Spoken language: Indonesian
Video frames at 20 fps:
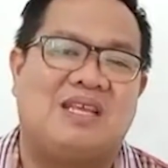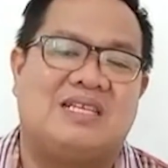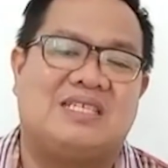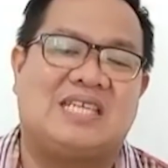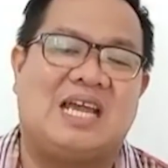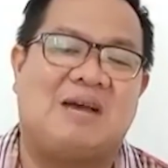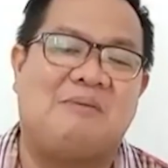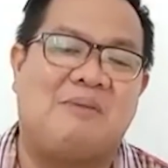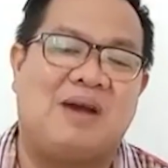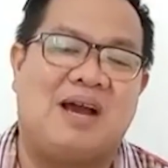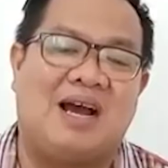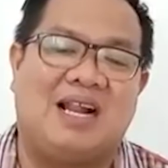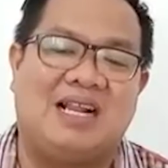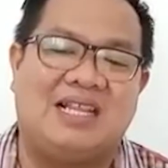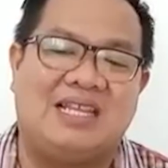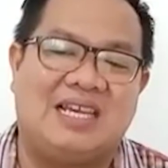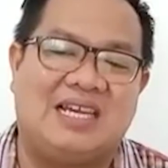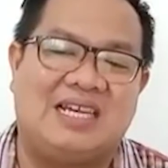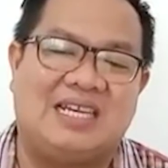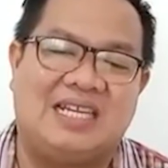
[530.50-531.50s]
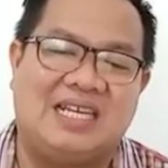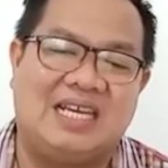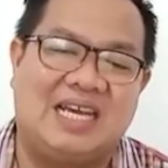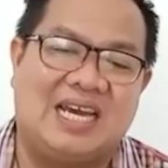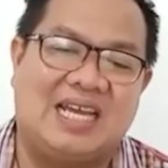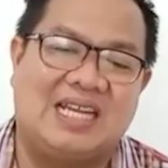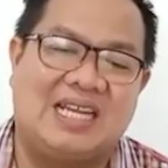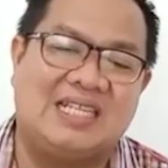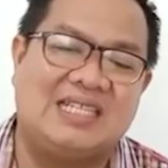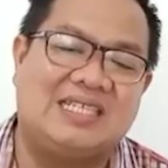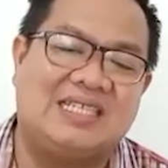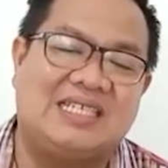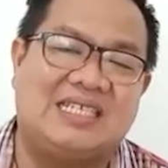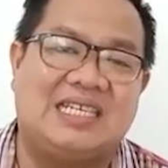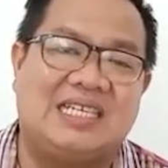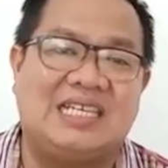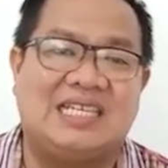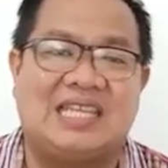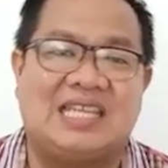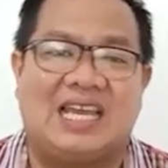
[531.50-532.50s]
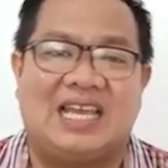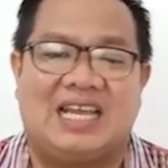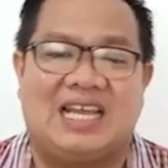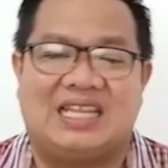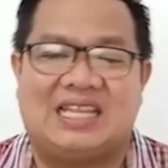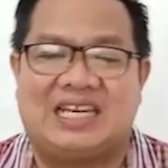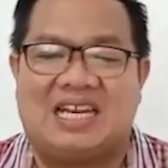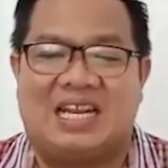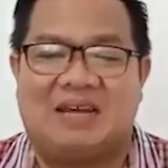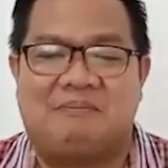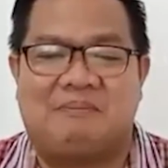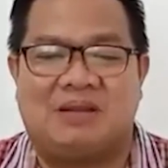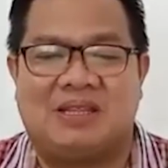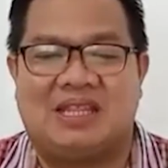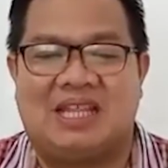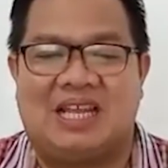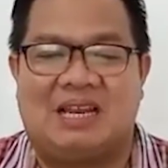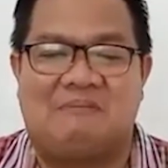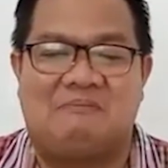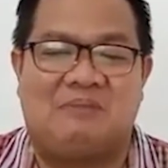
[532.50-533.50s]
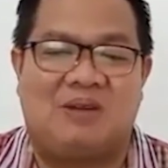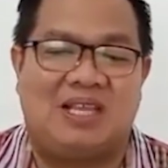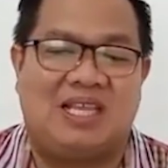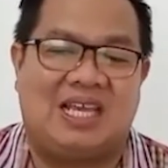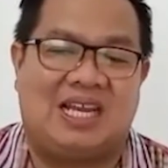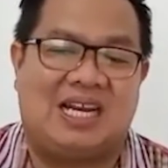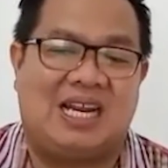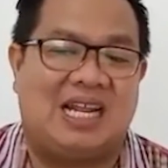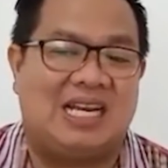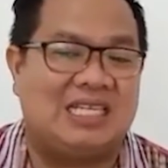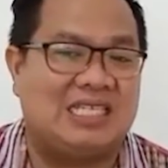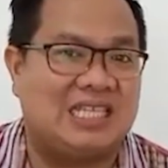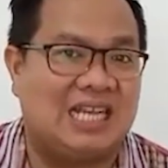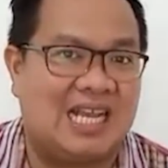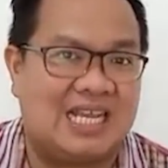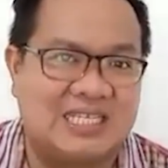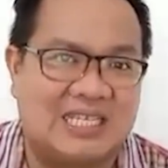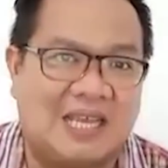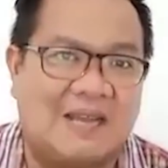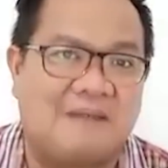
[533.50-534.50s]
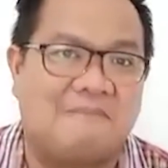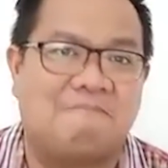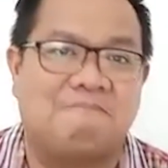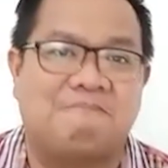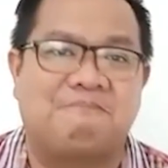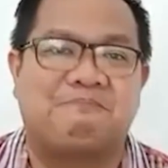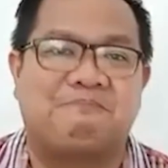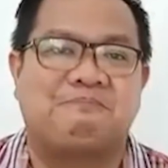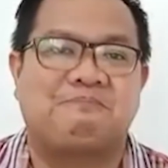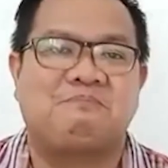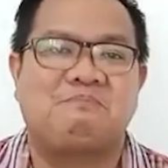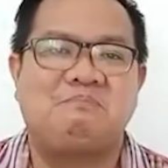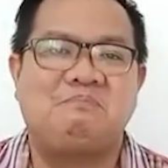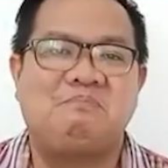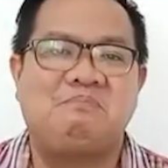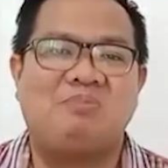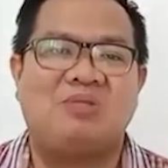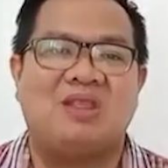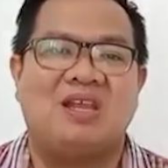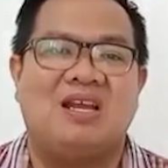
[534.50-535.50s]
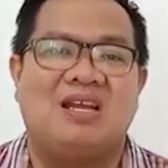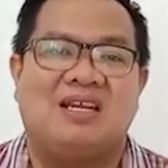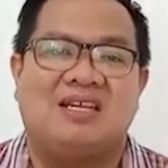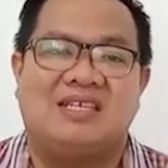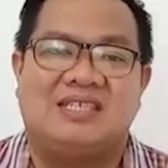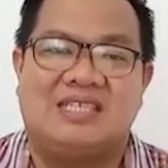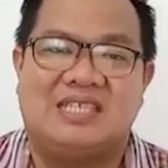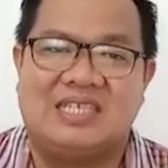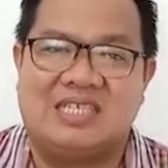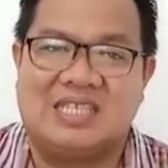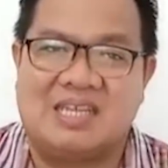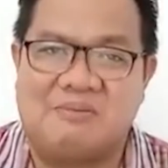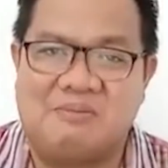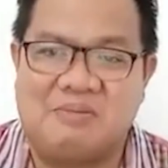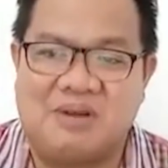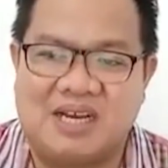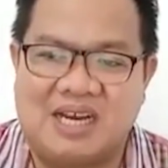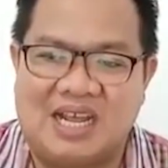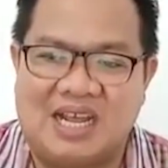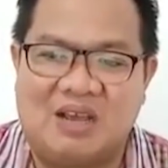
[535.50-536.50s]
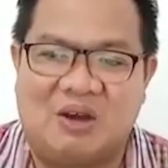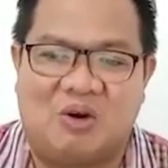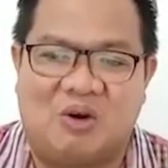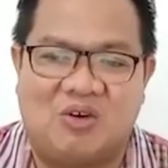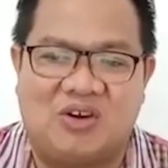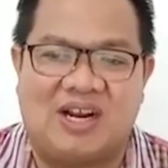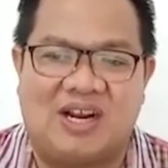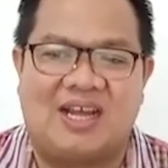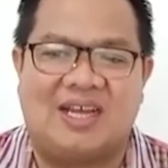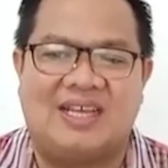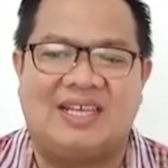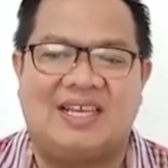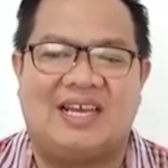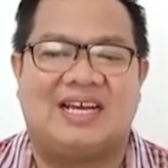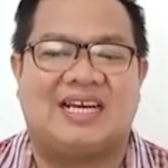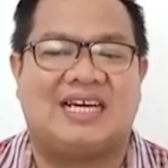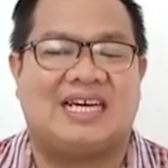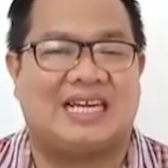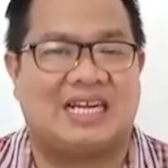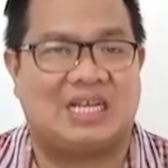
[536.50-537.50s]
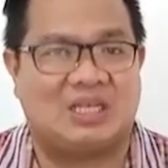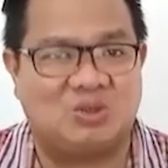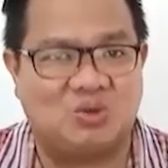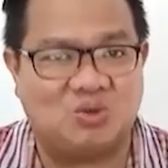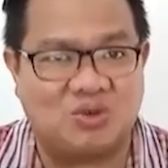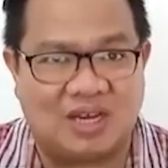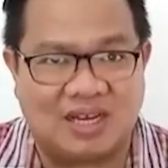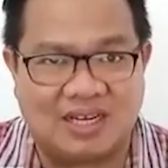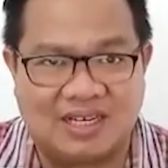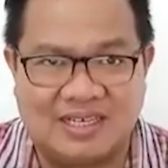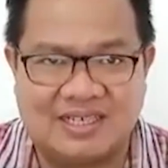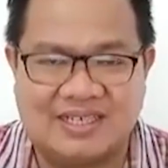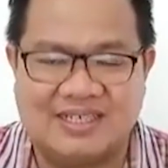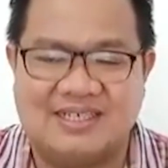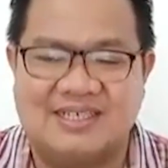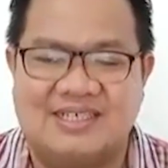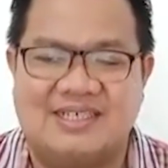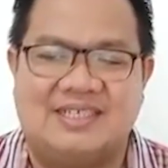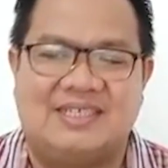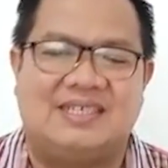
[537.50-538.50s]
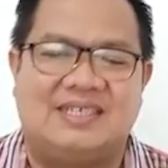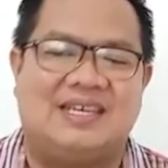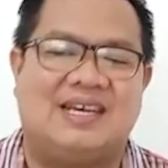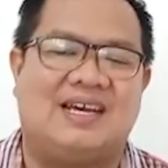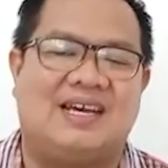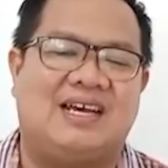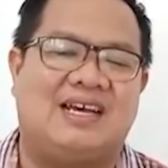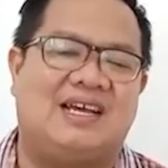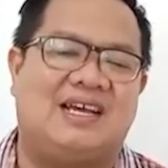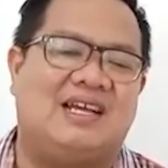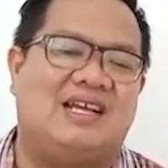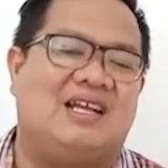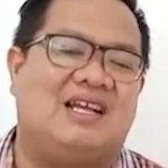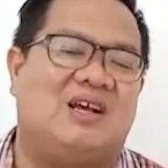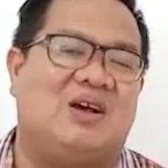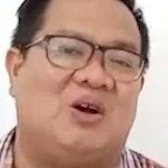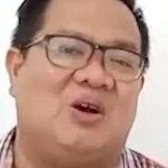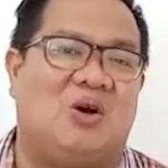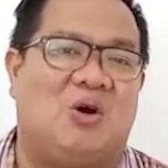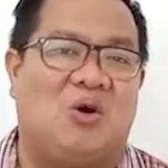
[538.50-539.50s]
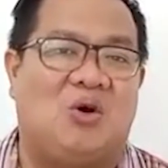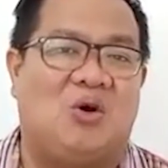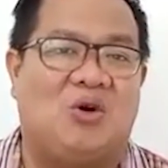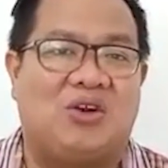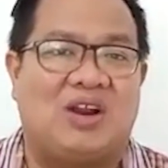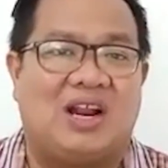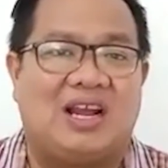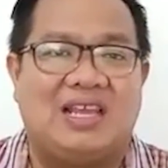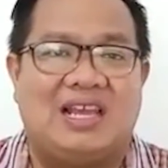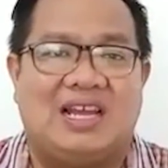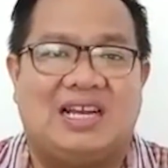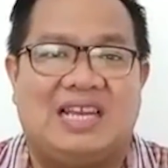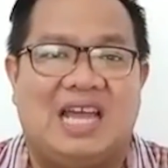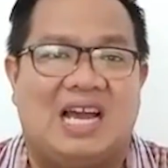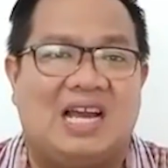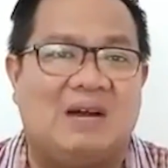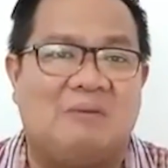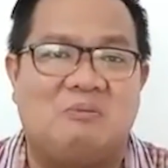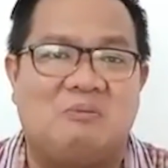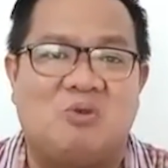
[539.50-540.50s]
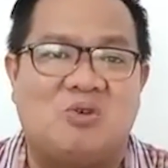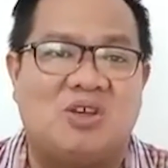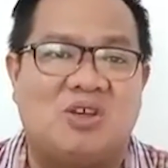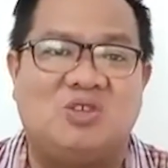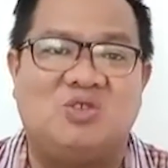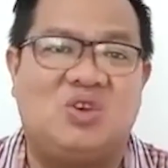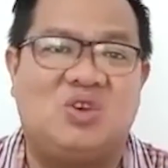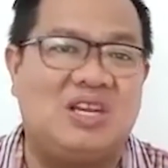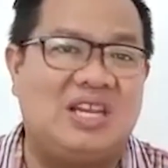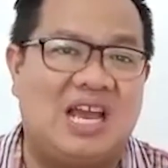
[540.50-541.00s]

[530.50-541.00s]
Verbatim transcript: Sama halnya dengan cerita yang terdapat dalam pelajaran hari Selasa. Cerita mengenai orang yang kerasukan, ya. Orang yang dianggap mungkin juga